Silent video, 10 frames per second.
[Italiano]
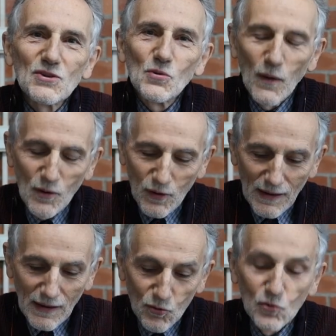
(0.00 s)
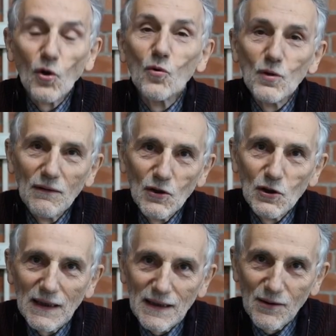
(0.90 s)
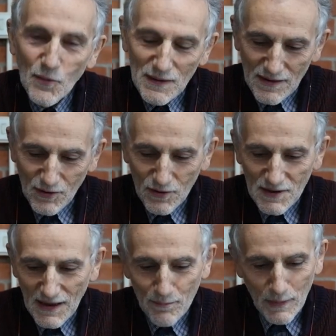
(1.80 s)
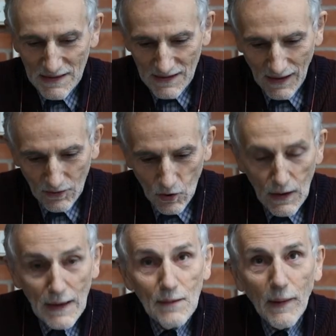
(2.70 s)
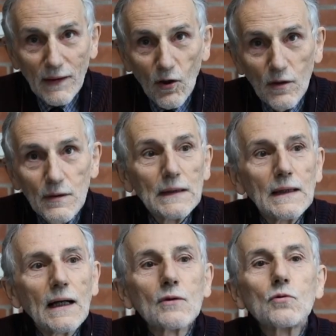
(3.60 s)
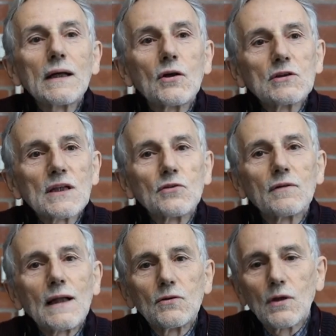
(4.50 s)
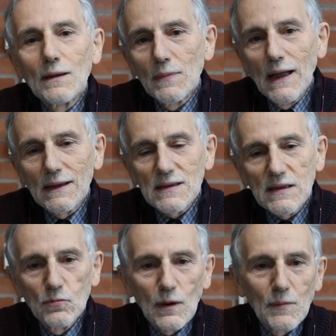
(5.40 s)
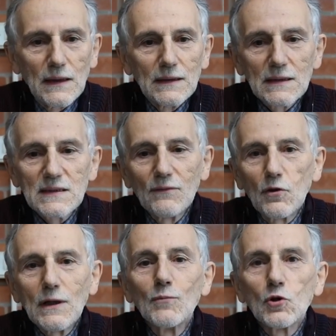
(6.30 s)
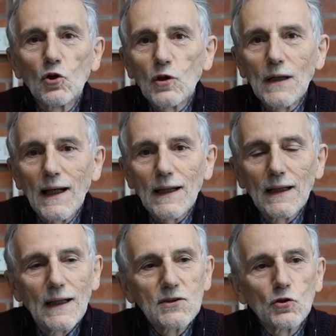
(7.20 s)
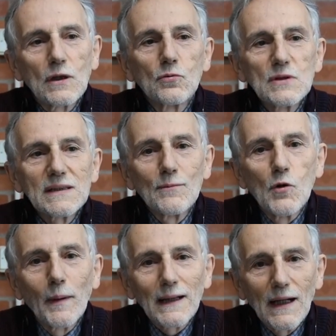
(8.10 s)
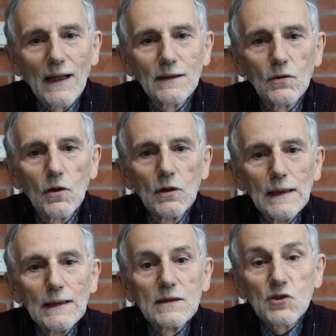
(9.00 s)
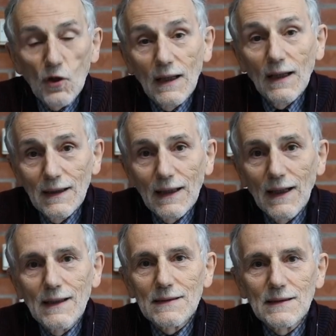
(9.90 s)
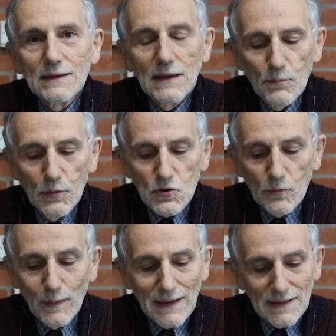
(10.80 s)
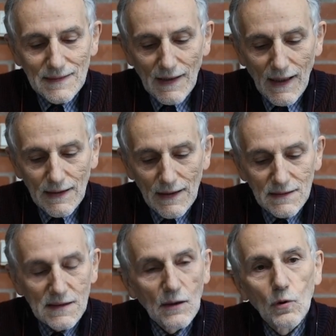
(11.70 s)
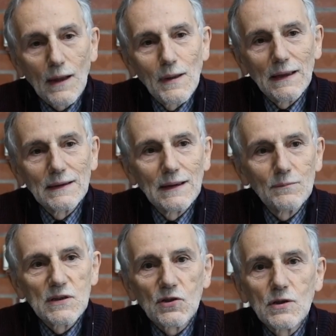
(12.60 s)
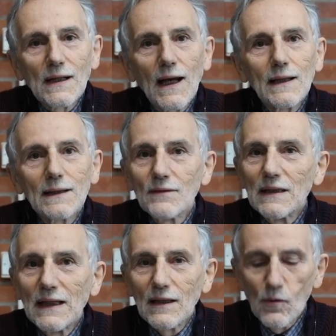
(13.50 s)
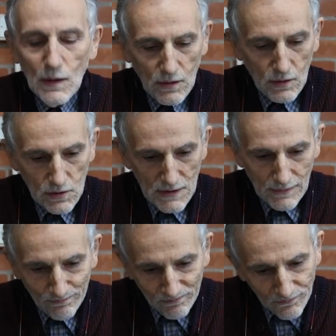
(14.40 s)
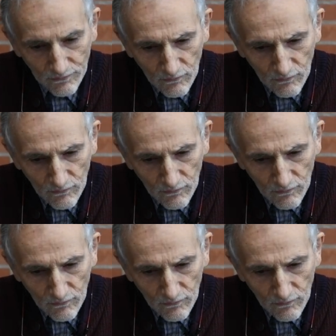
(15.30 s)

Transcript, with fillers: su quello che è accaduto una volta che questo sarà passato. Però alcune cose dovranno cambiare sicuramente. Se vogliamo tornare a ciò di cui stiamo parlando, cioè alle case di riposo per gli anziani, sicuramente bisognerà rivedere qualcosa.